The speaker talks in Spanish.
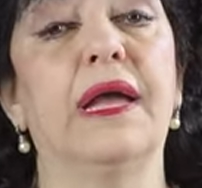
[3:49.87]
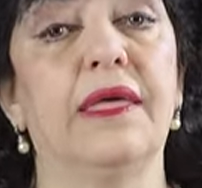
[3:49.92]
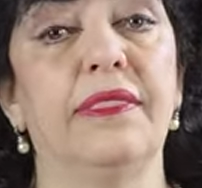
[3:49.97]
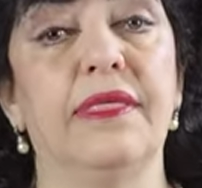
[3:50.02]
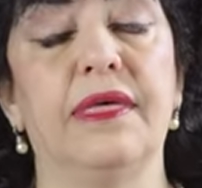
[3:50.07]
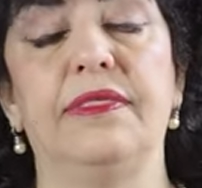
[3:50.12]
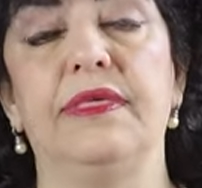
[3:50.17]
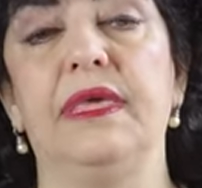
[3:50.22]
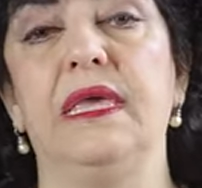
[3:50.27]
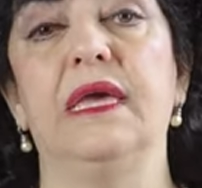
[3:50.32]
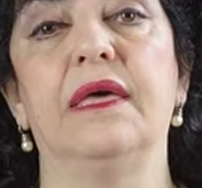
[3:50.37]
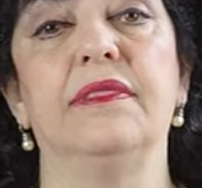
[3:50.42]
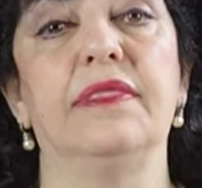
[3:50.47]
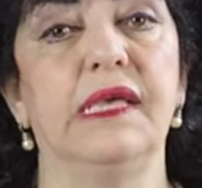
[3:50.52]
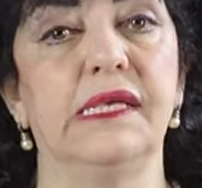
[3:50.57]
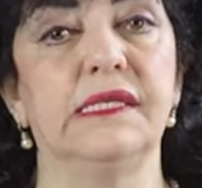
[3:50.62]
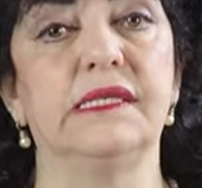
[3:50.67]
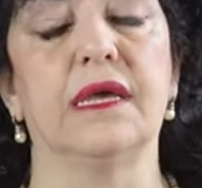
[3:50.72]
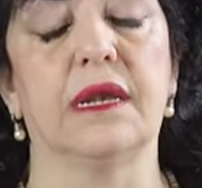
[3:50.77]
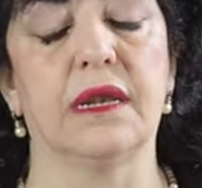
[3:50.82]
cada día
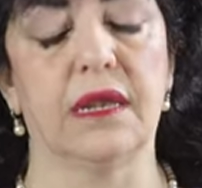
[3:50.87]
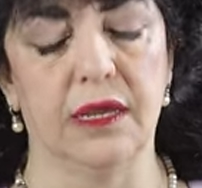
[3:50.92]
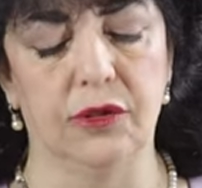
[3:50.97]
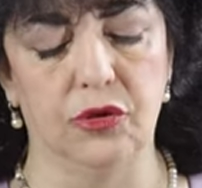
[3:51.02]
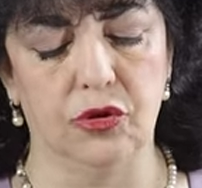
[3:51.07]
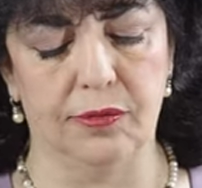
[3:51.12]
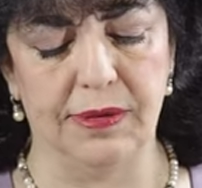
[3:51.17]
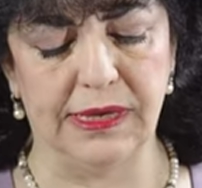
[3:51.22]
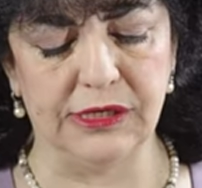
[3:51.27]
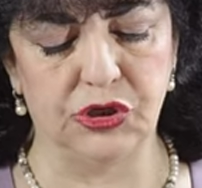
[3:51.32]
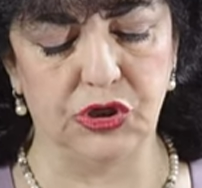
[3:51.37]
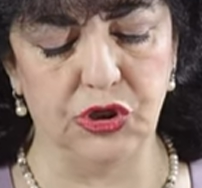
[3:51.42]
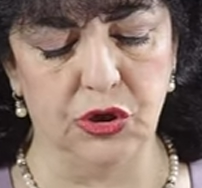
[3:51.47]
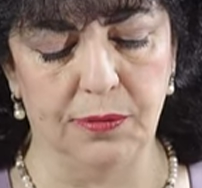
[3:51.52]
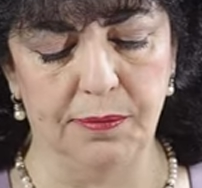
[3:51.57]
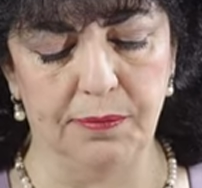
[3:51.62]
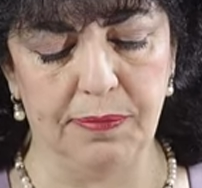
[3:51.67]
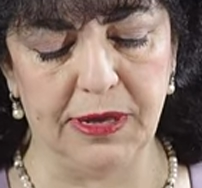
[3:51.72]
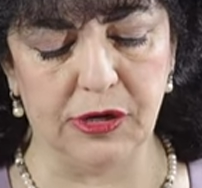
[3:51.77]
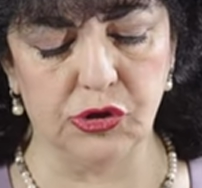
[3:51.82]
de esa
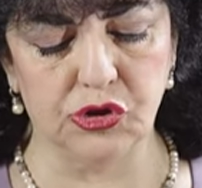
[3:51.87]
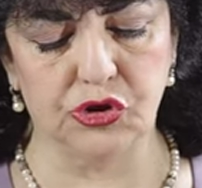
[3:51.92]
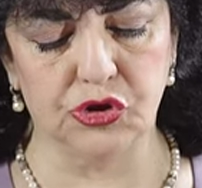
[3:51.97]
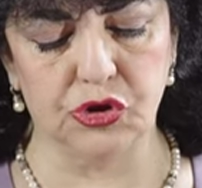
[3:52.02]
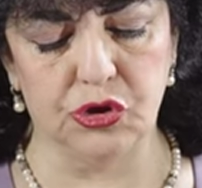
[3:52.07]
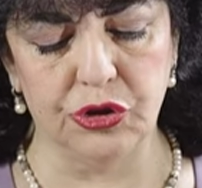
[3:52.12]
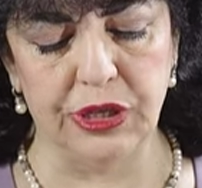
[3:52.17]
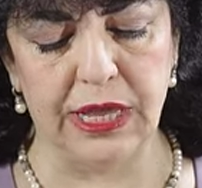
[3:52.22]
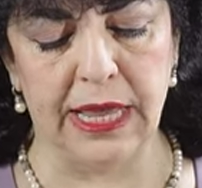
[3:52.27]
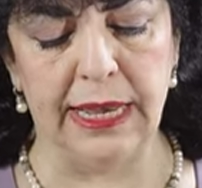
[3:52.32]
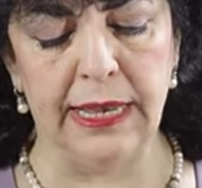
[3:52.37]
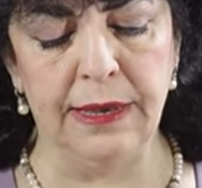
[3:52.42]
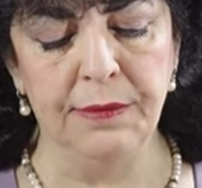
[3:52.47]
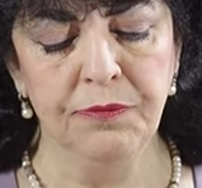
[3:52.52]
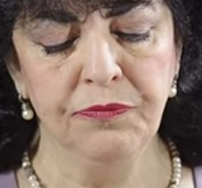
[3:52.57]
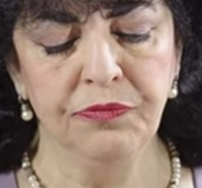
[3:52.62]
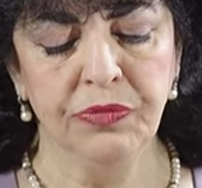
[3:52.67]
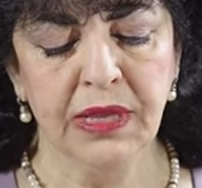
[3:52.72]
renovación personal.